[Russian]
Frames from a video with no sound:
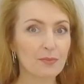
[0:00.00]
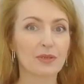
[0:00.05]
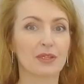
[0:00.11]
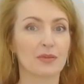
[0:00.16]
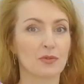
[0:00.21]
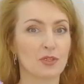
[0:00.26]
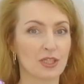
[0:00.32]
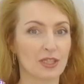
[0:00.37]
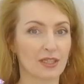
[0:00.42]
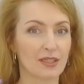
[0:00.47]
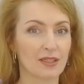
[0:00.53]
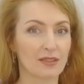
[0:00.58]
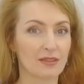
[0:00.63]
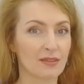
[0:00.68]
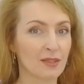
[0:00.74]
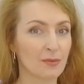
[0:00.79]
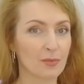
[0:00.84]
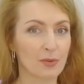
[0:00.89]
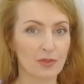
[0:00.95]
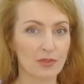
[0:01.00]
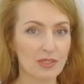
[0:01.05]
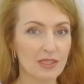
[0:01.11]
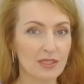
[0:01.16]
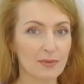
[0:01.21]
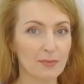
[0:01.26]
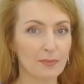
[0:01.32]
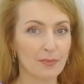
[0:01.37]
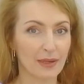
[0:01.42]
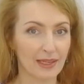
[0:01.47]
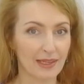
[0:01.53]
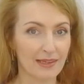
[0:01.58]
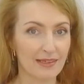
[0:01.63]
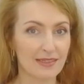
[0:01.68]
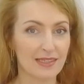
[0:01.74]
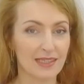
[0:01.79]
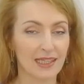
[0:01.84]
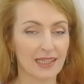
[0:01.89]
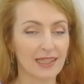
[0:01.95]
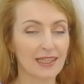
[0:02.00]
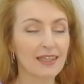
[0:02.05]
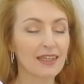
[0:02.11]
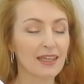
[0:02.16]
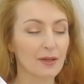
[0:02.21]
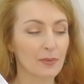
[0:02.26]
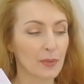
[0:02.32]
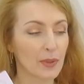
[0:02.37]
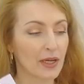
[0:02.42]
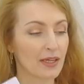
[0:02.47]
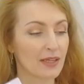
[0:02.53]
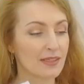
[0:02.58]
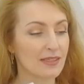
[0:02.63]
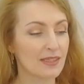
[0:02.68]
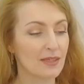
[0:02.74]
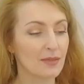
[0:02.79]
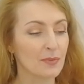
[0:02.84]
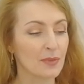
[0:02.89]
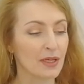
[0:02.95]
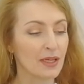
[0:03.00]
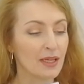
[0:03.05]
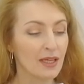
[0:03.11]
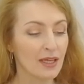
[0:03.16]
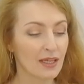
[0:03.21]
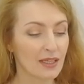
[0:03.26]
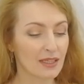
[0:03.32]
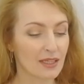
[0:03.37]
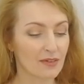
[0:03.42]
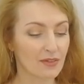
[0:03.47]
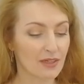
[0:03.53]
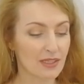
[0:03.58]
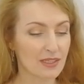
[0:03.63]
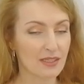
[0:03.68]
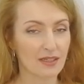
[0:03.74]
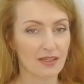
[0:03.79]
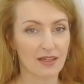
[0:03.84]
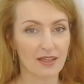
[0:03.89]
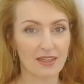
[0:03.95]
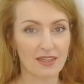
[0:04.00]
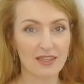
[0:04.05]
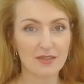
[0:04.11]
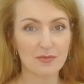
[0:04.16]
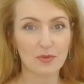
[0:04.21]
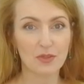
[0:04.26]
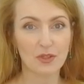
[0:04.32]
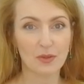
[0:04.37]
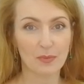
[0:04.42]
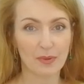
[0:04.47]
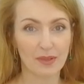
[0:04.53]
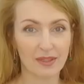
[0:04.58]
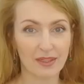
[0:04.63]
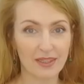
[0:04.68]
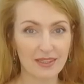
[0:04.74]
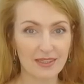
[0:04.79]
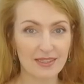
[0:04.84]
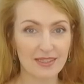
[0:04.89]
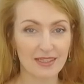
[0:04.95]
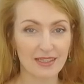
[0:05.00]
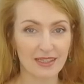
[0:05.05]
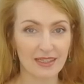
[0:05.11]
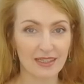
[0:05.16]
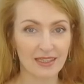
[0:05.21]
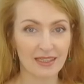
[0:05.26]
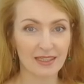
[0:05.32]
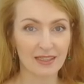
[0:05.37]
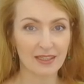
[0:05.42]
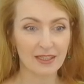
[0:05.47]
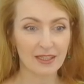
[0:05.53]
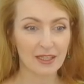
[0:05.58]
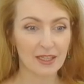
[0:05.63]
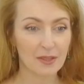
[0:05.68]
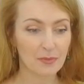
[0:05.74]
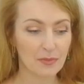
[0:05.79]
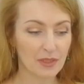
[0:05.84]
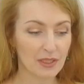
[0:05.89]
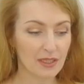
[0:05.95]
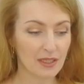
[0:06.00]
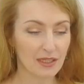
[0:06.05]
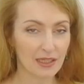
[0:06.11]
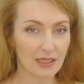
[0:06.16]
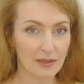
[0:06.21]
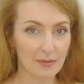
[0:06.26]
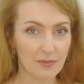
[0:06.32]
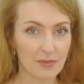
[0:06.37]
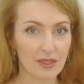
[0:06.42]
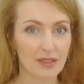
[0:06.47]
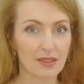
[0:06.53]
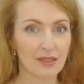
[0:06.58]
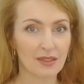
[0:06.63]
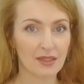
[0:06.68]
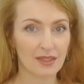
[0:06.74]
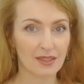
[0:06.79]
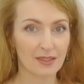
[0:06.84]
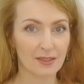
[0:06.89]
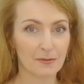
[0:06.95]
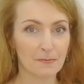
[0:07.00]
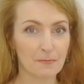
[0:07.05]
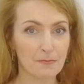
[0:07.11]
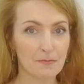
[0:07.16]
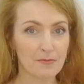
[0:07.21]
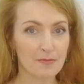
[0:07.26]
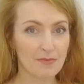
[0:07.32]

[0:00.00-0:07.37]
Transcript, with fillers: потому что это не просто полезно это необходимо давать организму дополнительные микроэлементы